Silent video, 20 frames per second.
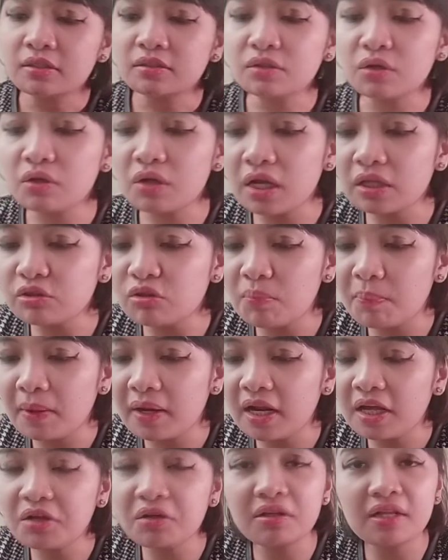So, ganito
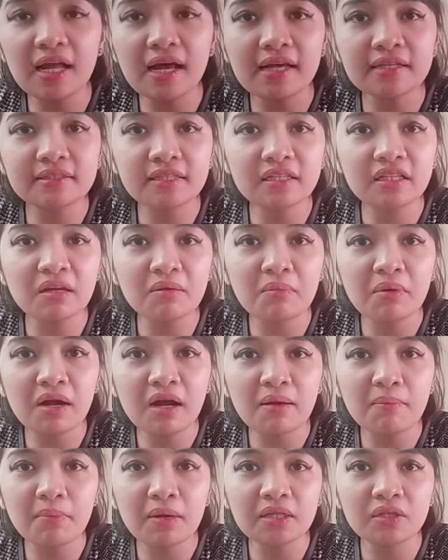pala yung lasa ng
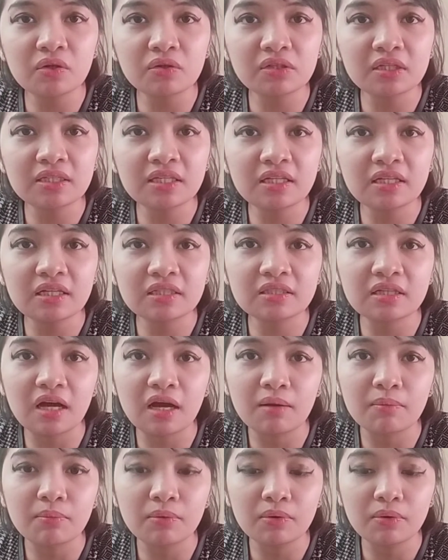mga manok na
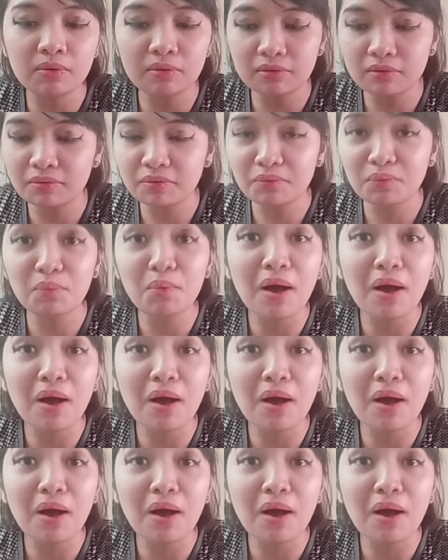sinasabong.